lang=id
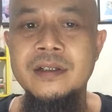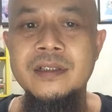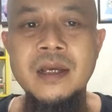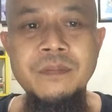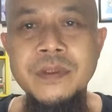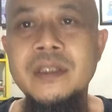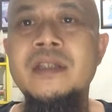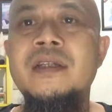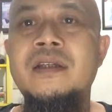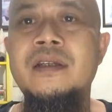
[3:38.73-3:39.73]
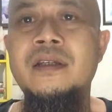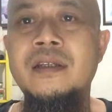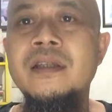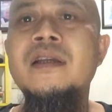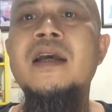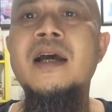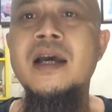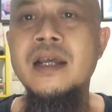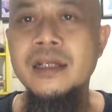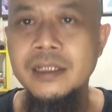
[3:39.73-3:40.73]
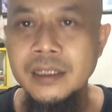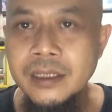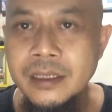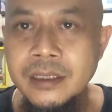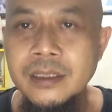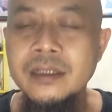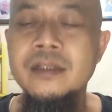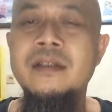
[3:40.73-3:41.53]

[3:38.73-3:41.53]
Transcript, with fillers: Tapi hingga hari ini